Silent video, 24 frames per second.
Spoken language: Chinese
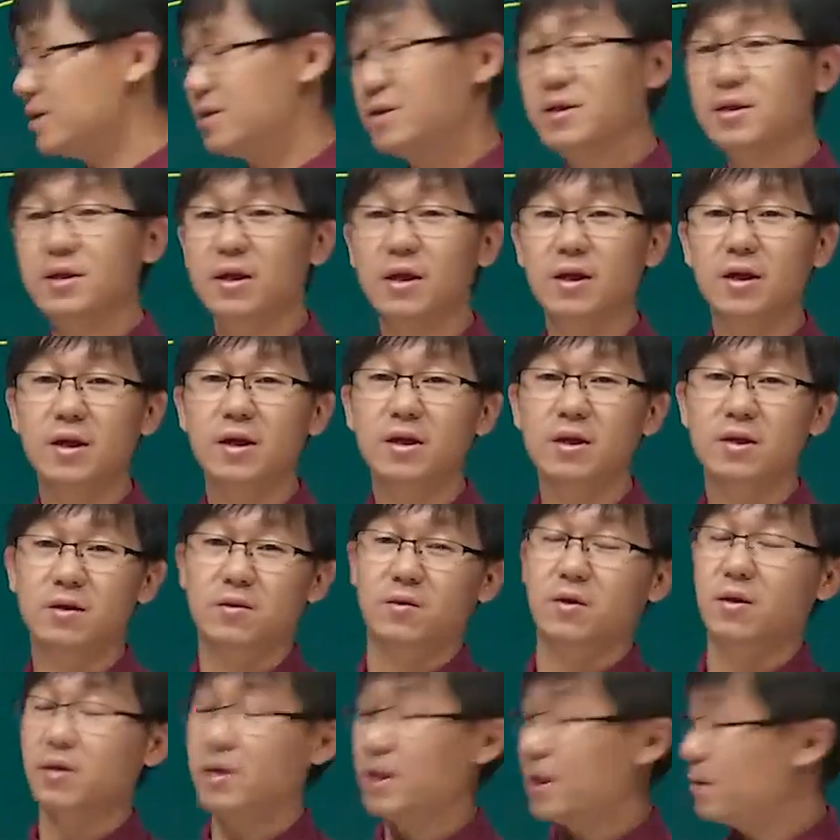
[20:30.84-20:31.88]
息，你
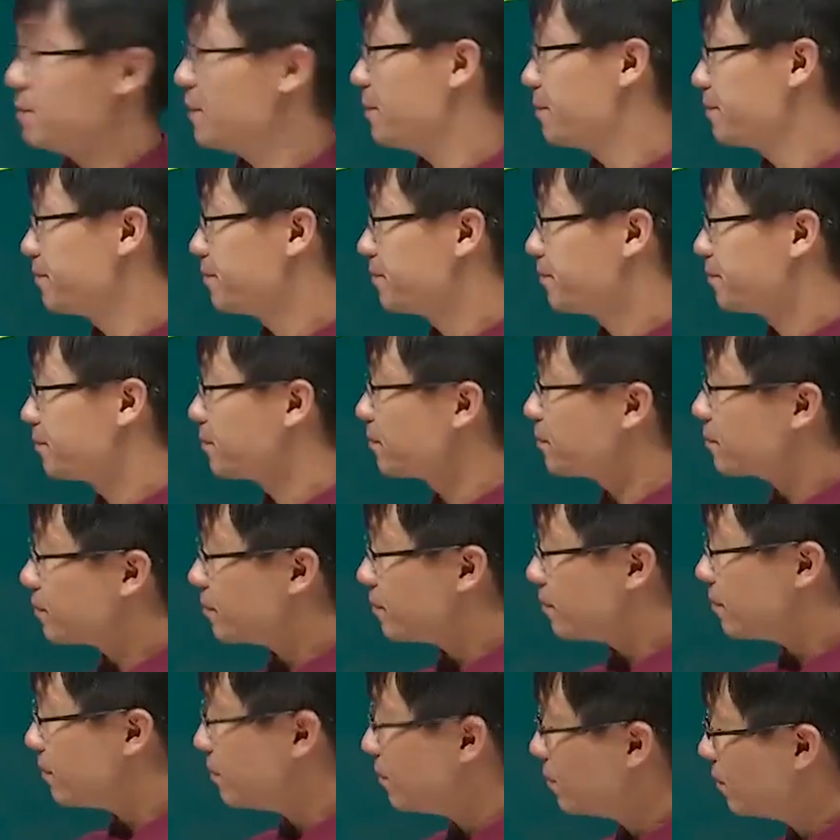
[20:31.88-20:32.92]
都要给呗。
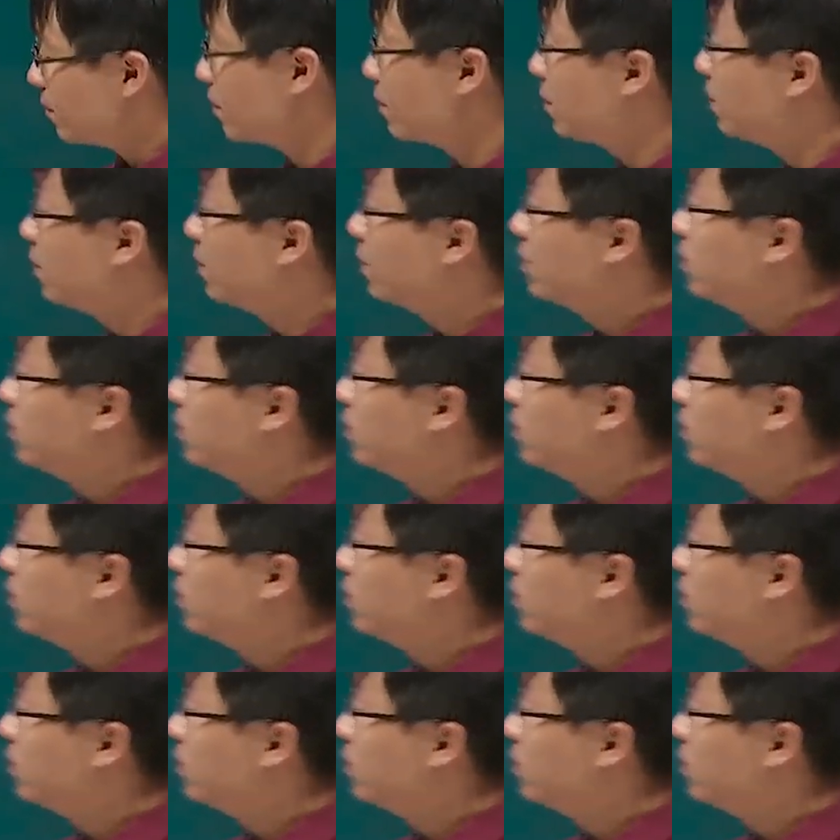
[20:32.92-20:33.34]
嗯，